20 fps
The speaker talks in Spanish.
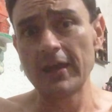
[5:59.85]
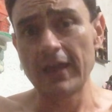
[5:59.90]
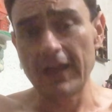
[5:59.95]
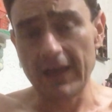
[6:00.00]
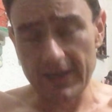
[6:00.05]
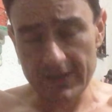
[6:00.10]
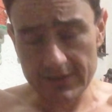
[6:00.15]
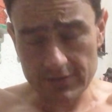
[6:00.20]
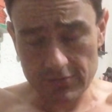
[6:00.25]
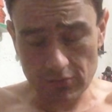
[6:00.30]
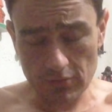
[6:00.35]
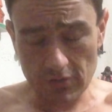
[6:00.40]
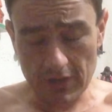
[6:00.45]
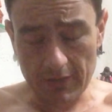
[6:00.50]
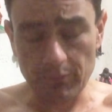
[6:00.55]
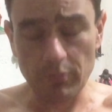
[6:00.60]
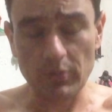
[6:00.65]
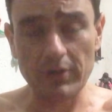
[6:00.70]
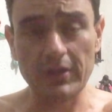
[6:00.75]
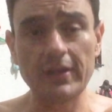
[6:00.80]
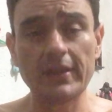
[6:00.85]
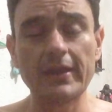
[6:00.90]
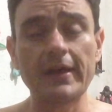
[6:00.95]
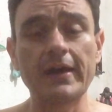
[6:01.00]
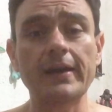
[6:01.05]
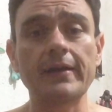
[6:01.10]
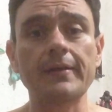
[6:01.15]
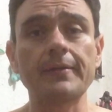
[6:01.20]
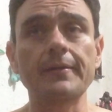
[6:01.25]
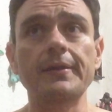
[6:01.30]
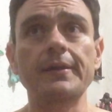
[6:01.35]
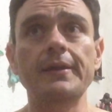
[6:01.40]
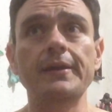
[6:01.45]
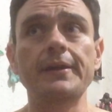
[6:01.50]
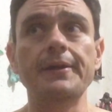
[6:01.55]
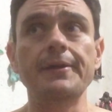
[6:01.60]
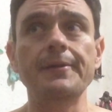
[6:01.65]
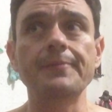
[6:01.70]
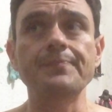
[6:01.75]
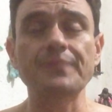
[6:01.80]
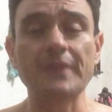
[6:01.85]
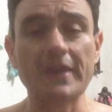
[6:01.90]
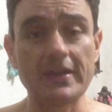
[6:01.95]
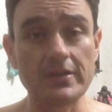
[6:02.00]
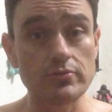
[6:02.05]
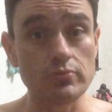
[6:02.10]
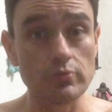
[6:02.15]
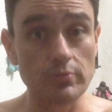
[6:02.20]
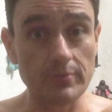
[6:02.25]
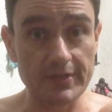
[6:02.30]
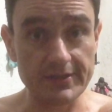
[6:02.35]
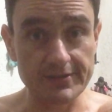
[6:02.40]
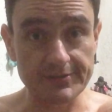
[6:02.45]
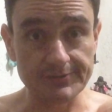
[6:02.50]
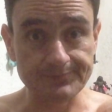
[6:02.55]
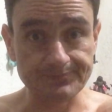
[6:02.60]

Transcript: Esto le puede dar eh, a su vez